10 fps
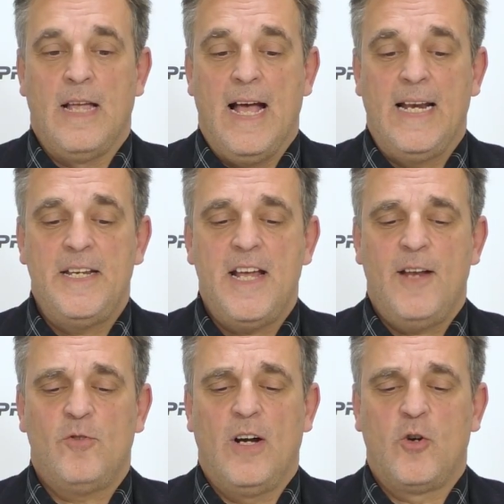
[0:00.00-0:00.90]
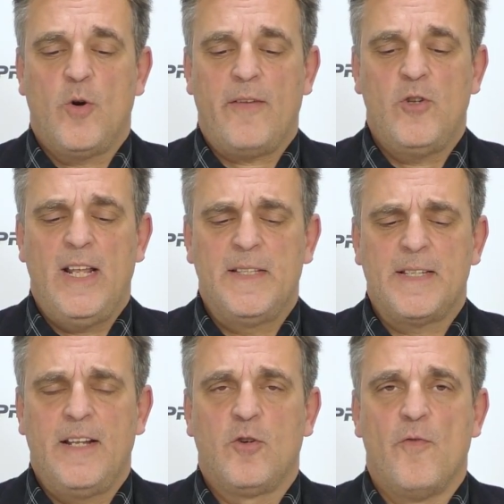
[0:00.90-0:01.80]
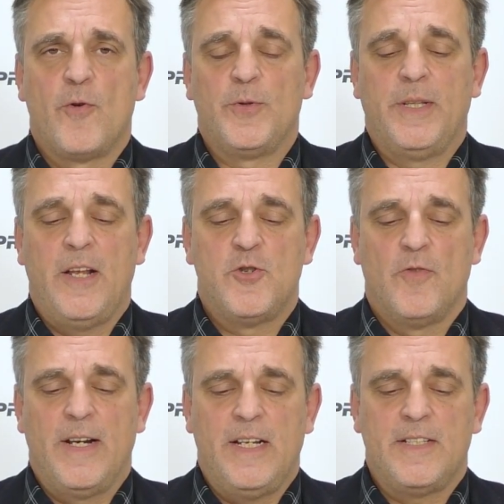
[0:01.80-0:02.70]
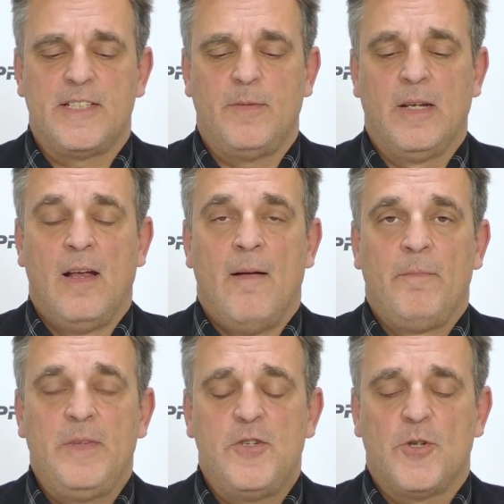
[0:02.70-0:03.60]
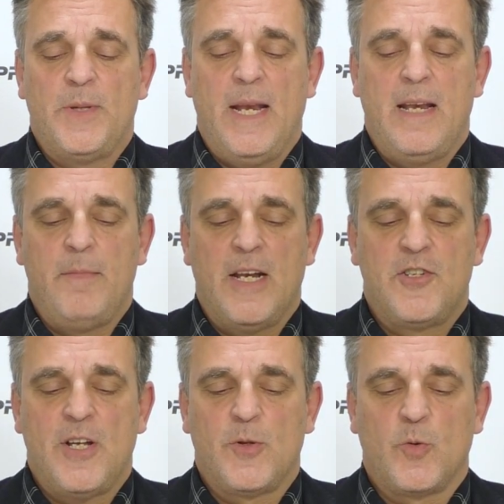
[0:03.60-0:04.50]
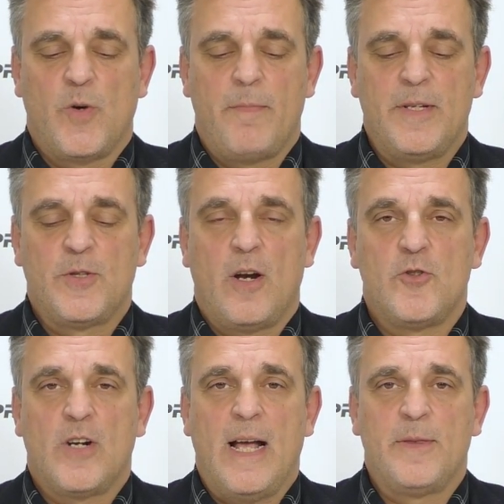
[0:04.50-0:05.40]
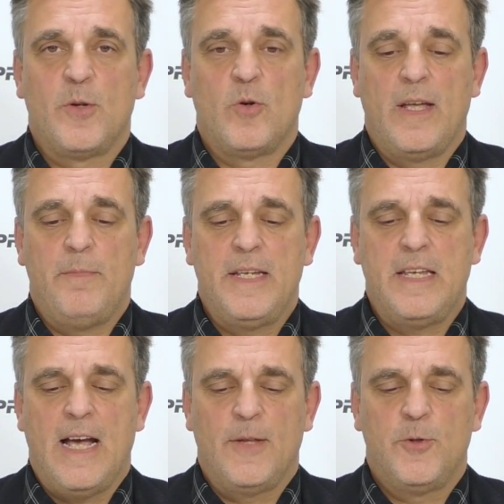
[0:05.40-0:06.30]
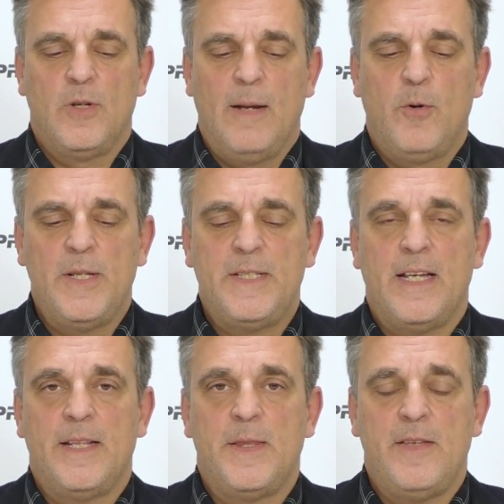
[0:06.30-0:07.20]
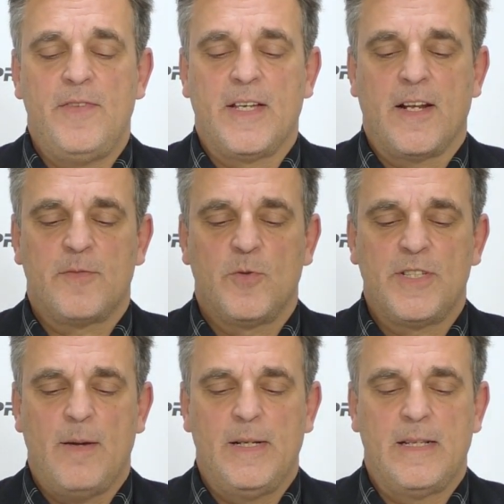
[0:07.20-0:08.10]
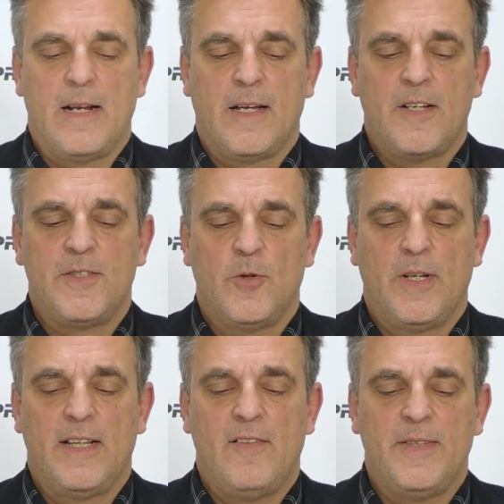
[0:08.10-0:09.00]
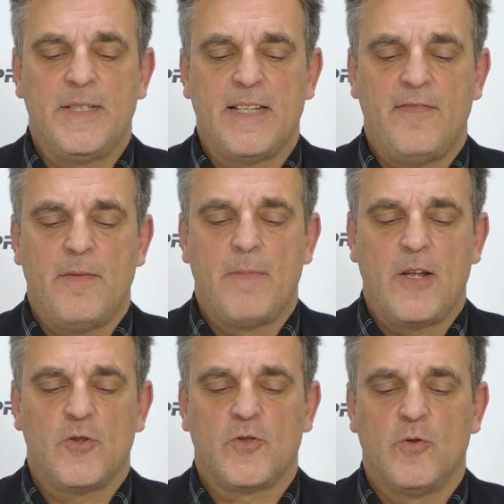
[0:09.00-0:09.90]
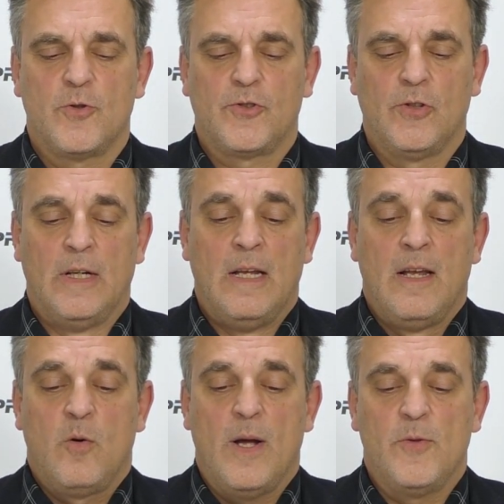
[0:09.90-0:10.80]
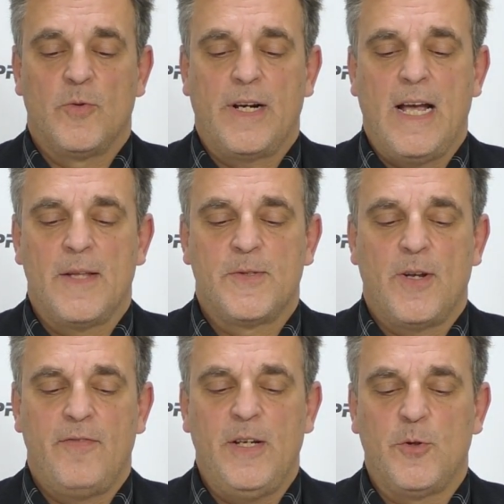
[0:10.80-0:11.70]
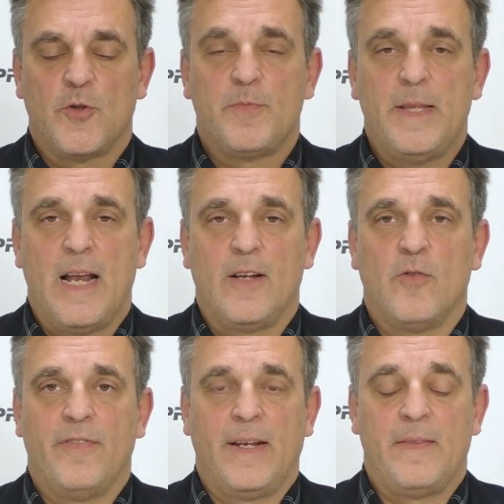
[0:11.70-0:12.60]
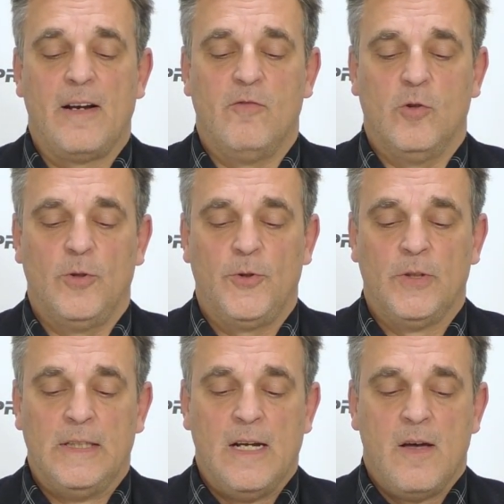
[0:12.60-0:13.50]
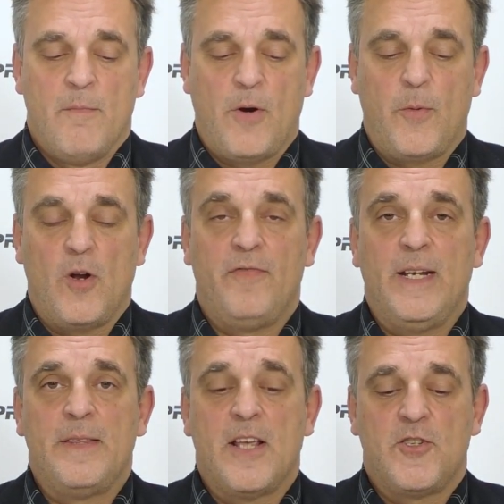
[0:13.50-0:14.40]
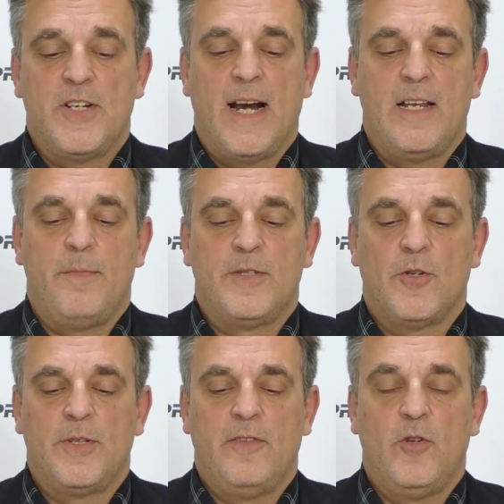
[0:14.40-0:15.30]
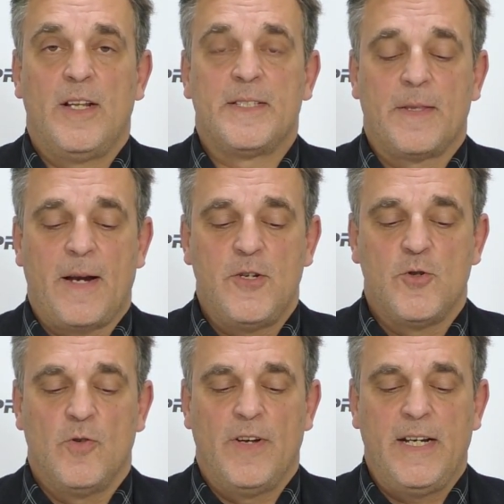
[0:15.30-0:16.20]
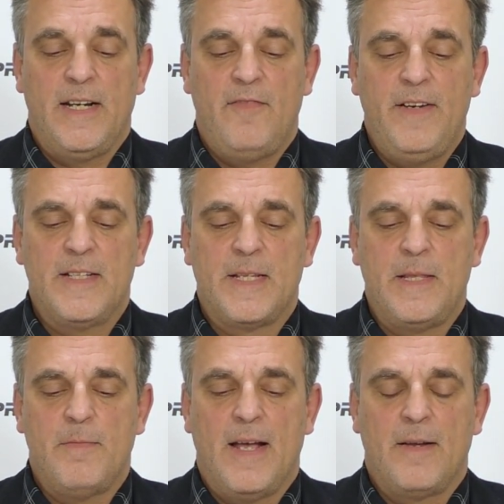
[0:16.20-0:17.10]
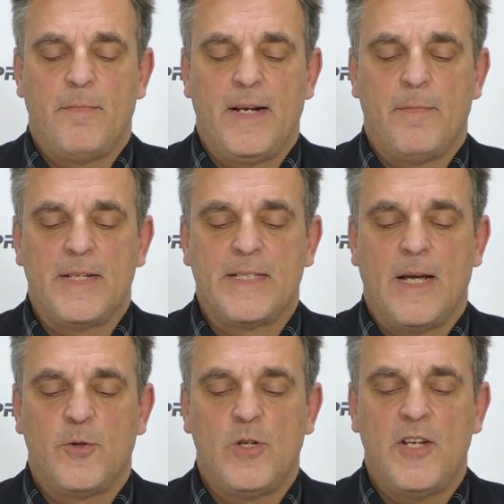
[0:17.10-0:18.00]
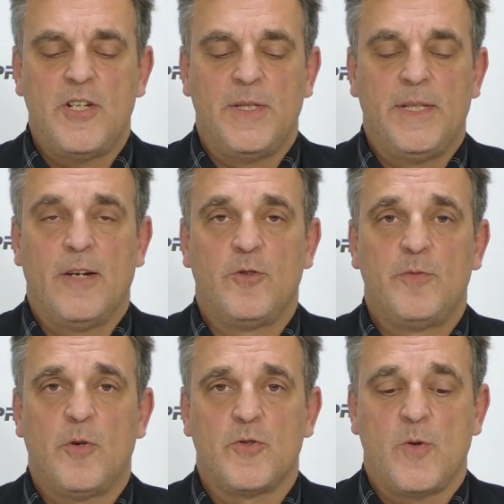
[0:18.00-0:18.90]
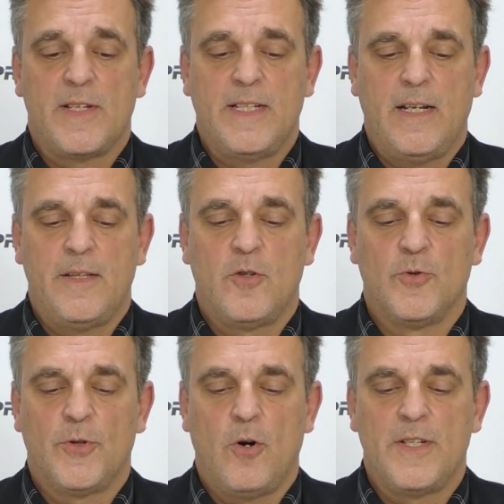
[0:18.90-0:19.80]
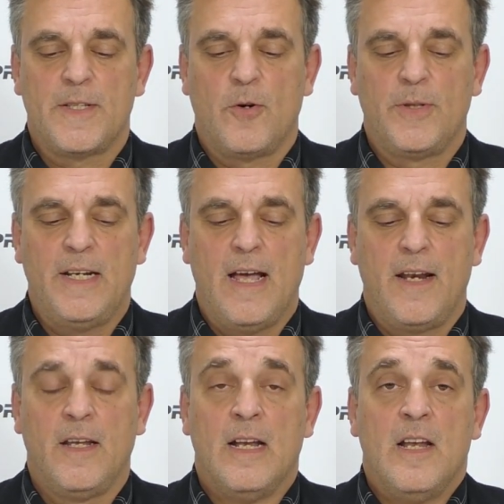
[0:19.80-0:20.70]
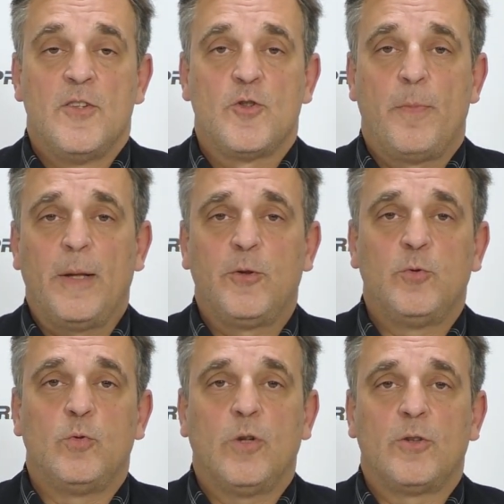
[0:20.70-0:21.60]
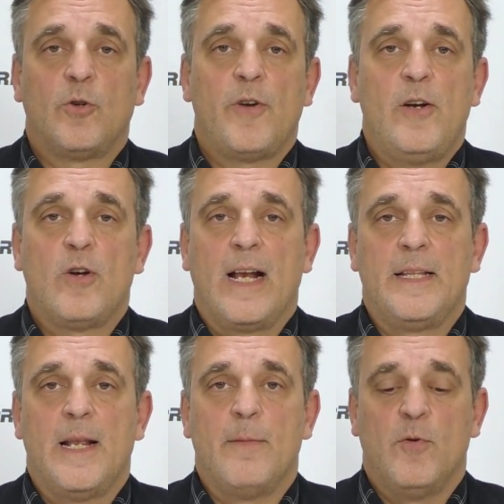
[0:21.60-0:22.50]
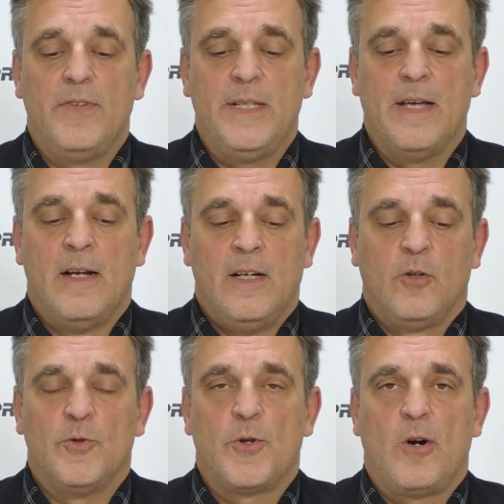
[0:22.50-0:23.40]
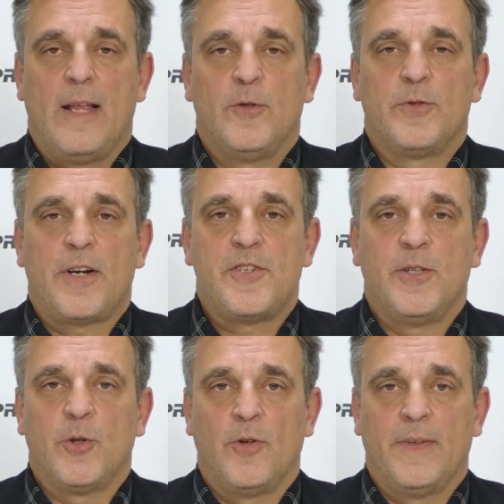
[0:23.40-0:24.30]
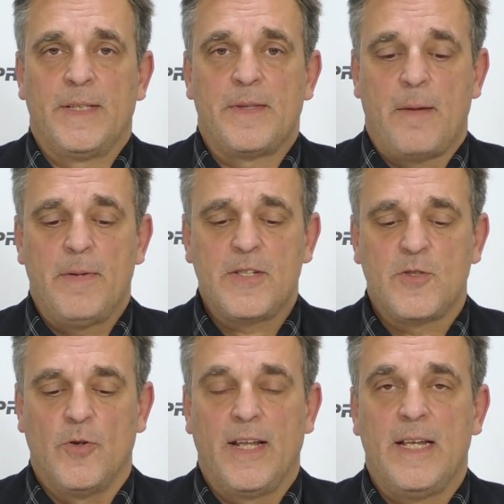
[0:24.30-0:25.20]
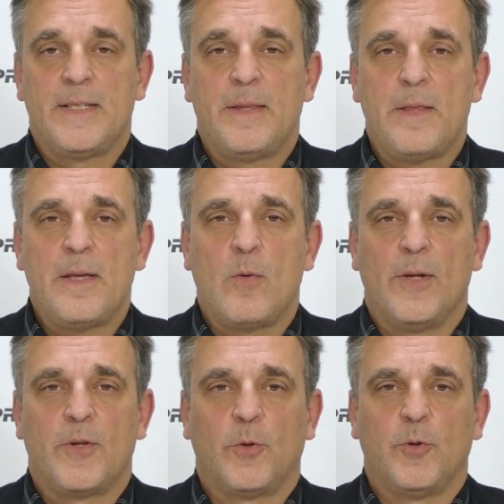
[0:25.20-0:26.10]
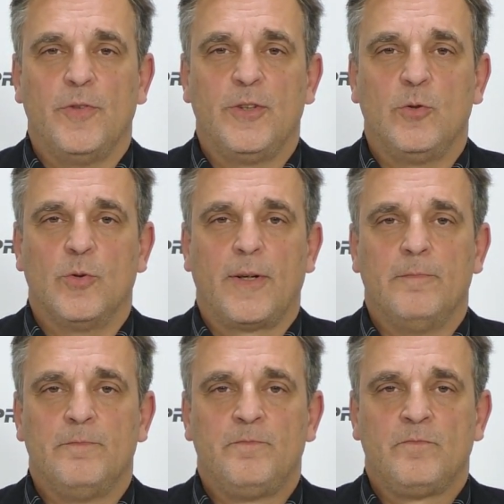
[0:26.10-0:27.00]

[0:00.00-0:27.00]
A Legnano ancora violenza nei confronti dei giovanissimi. Diciottenne minacciato con una pistola a giocattolo e picchiato, la polizia identifica i responsabili dell'aggressione del 26 febbraio scorso, quando un ragazzo era finito in ospedale con ferite al volto. Proprio al fine di arginare gli episodi di violenza tra i giovani, nel fine settimana appena passato gli agenti hanno disposto una serie di controlli straordinari, soprattutto attorno ai locali della Movida, controllando 393 persone e 74 autovetture.